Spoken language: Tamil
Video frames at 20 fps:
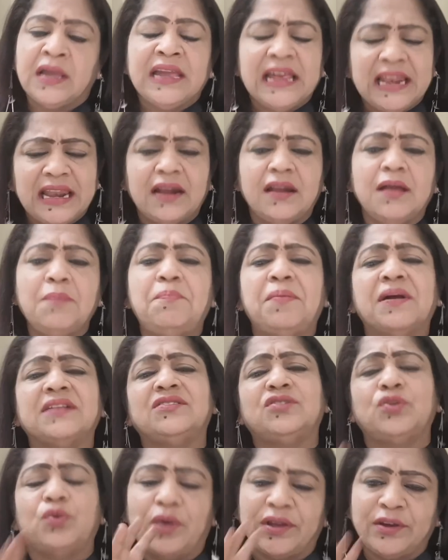இல்லைன்னா
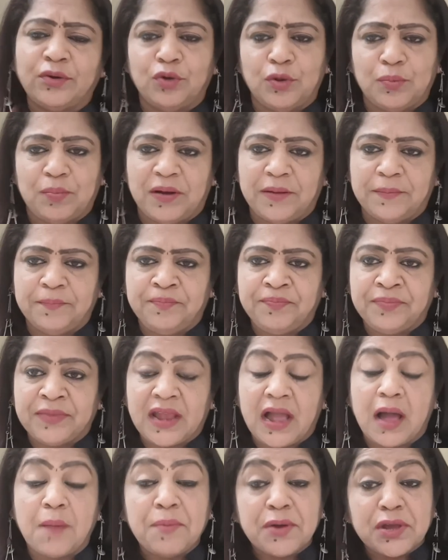பத்து ரூபாய்க்கு கொடுப்பான்
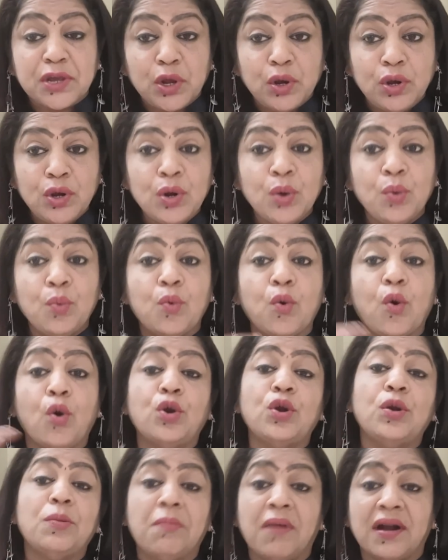அப்போ இன்னும்
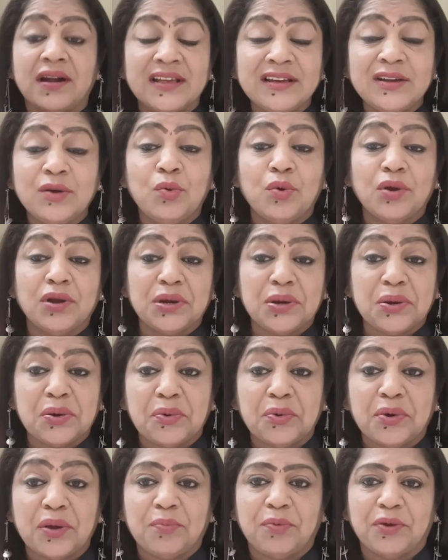ஒரு மடங்கு உங்களுக்கு
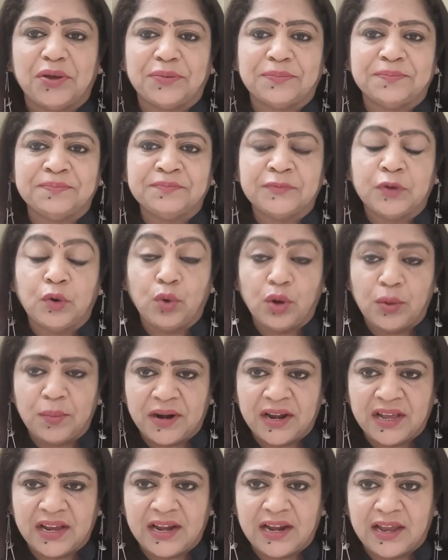கூட போயிடும் ஒரு
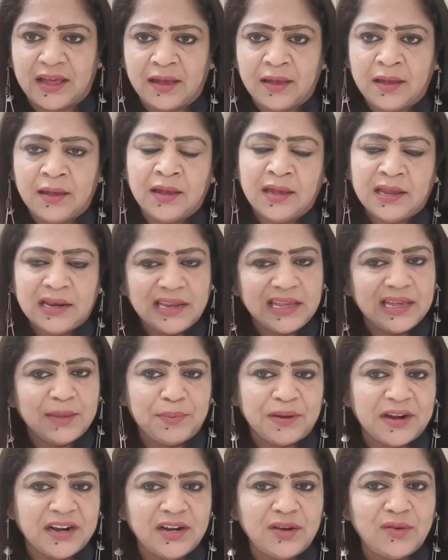மடங்கு என்ன நீங்கள்
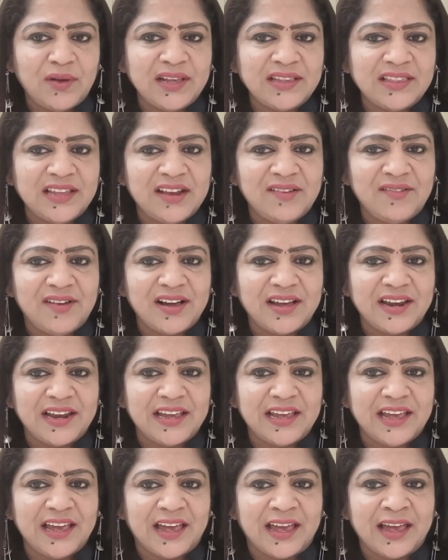இப்போ ரெண்டு ரூபாய்க்கு தானே
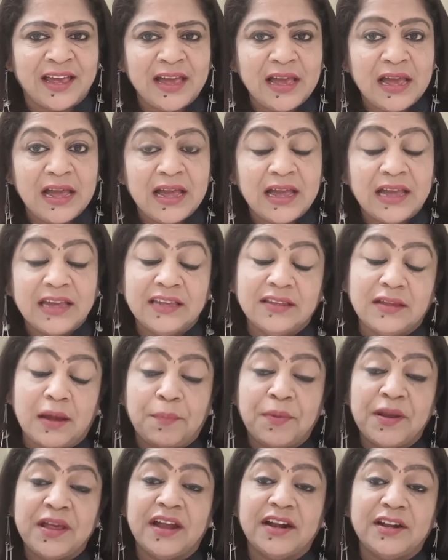வாங்குறீங்க இது
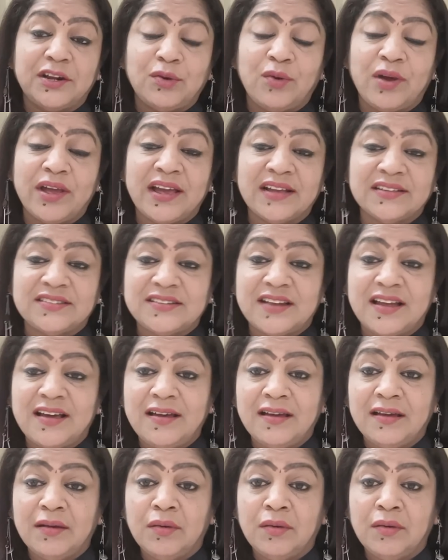அப்படியே எட்டு ரூபாய் ஆச்சுன்னா